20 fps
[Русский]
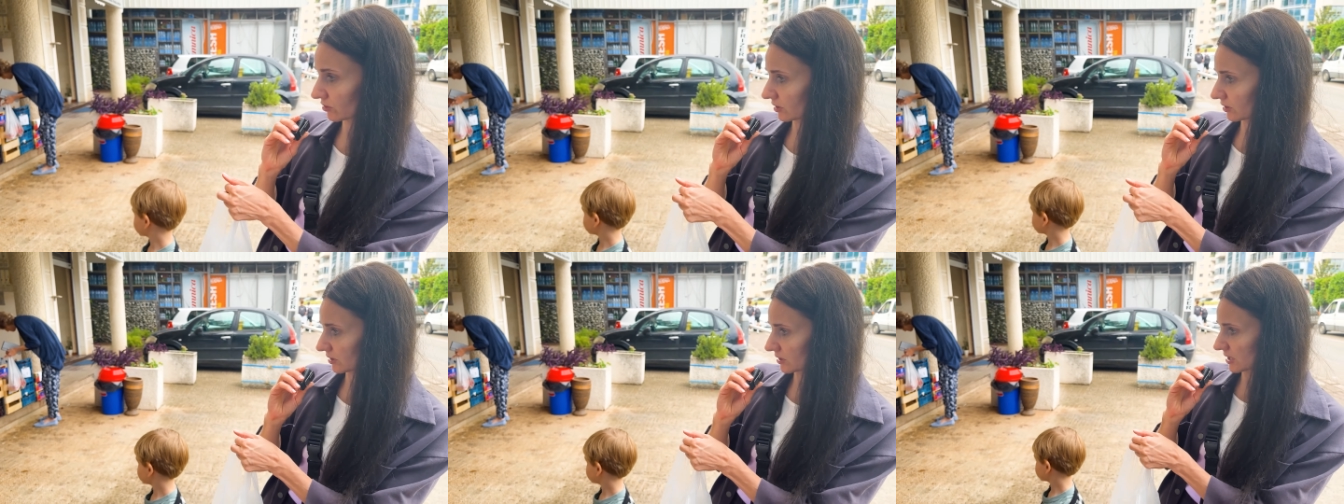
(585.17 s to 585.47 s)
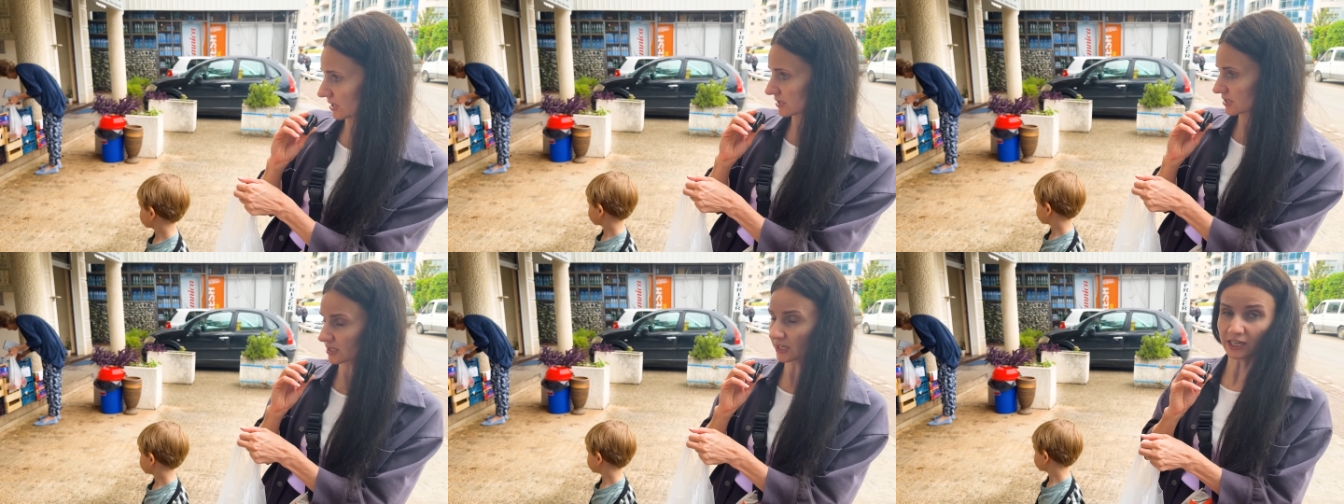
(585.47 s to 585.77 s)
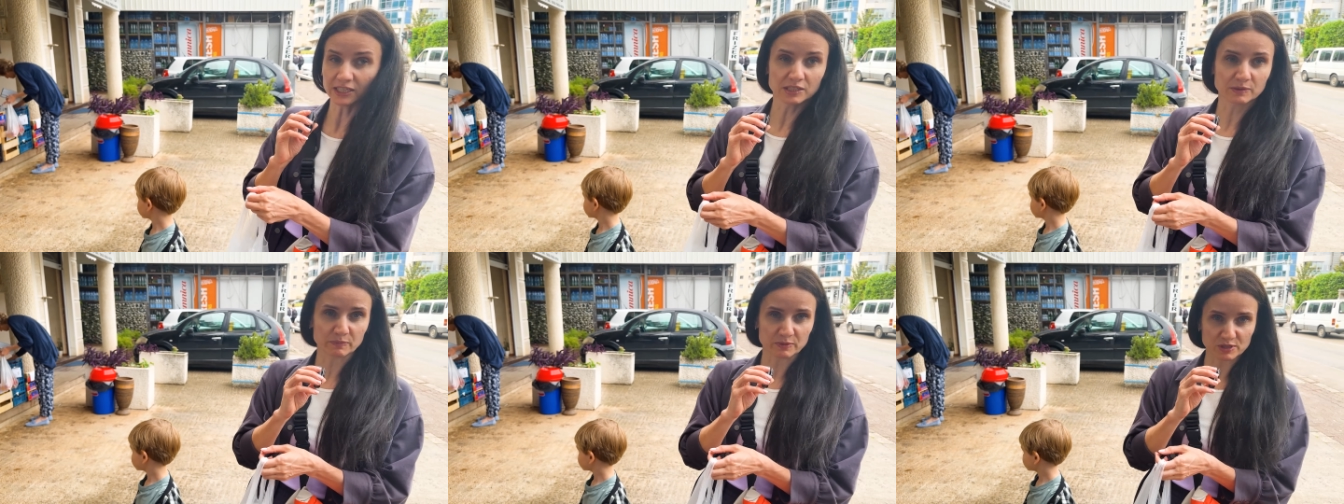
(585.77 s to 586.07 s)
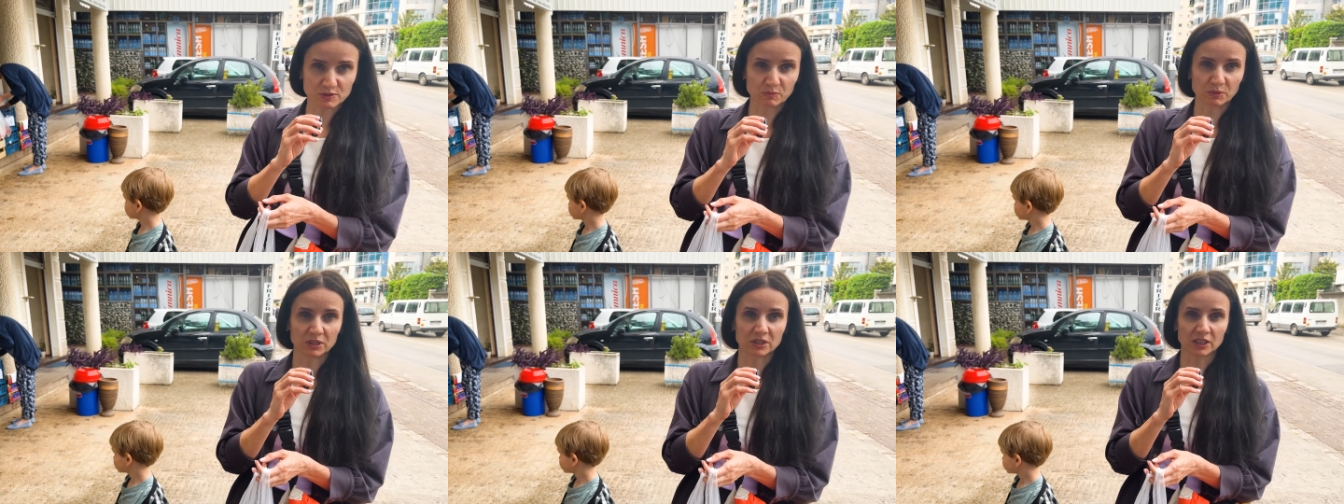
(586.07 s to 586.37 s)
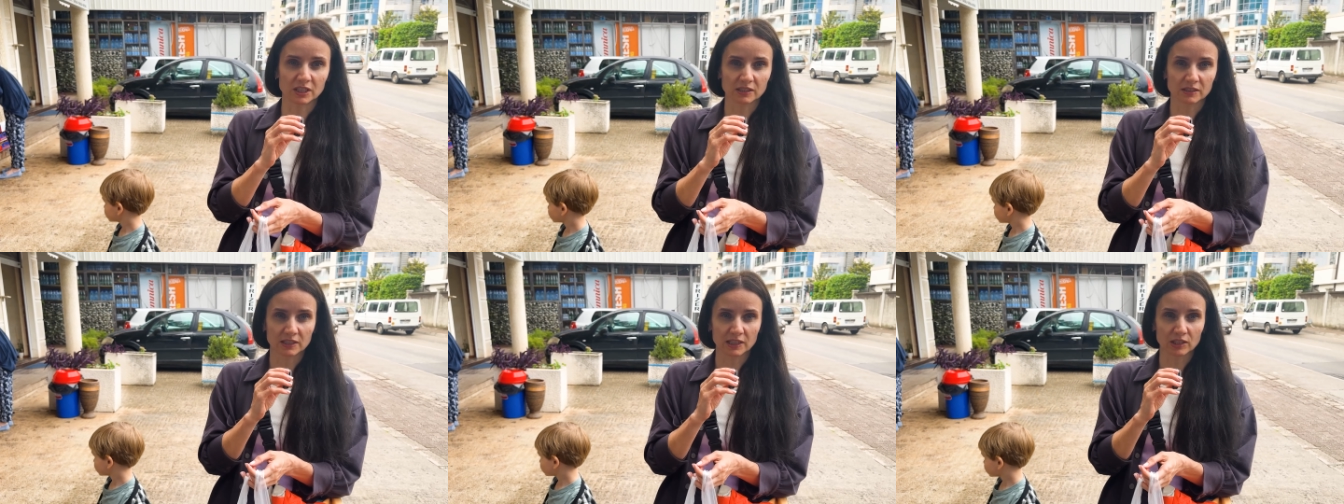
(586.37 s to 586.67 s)
я зря не
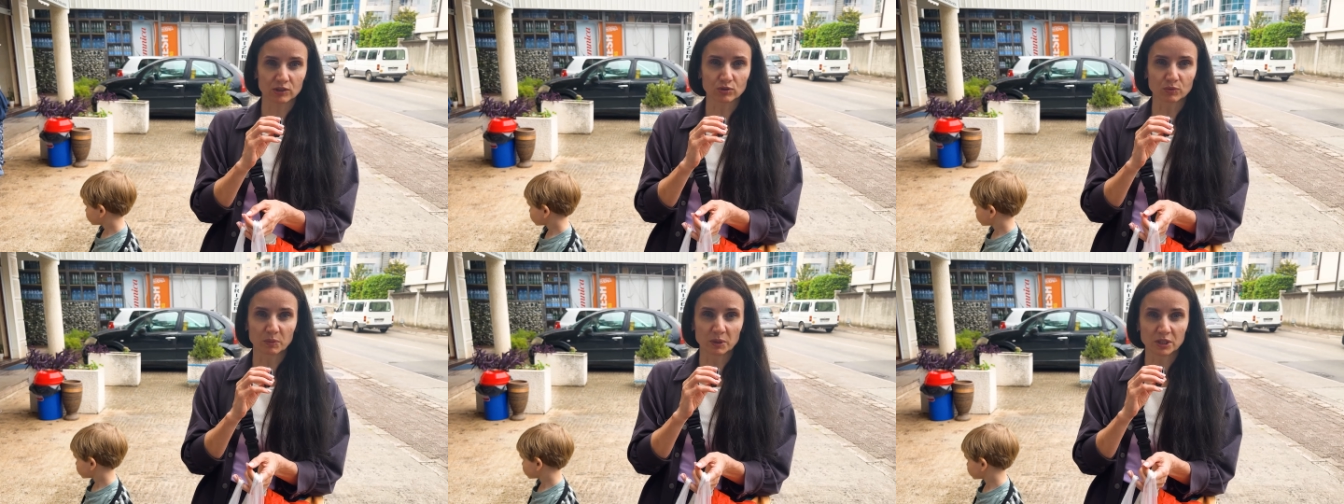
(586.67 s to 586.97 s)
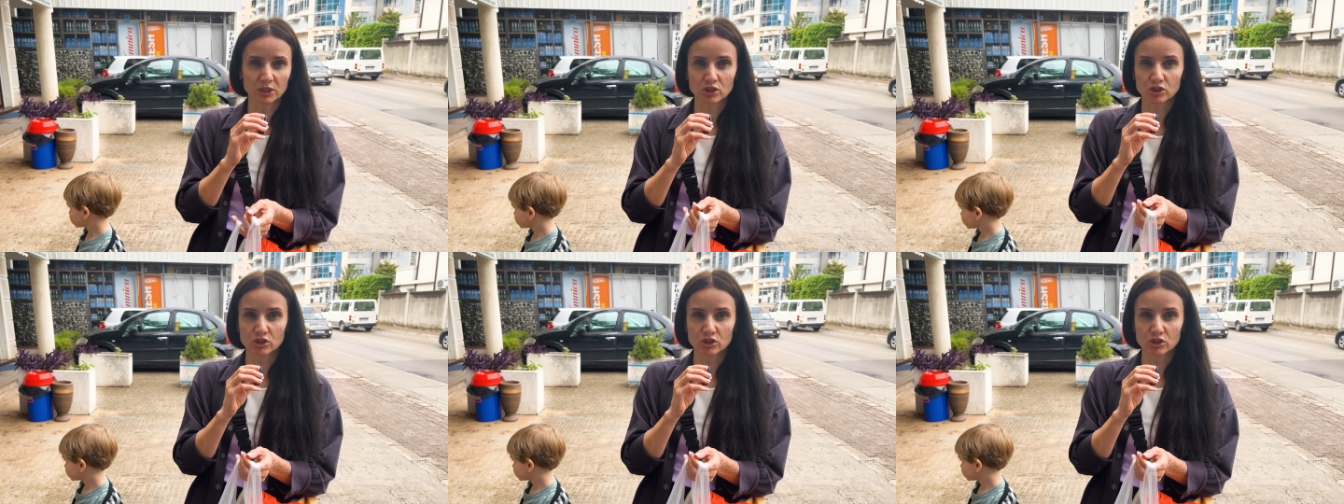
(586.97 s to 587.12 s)
посмотрела. Я думала,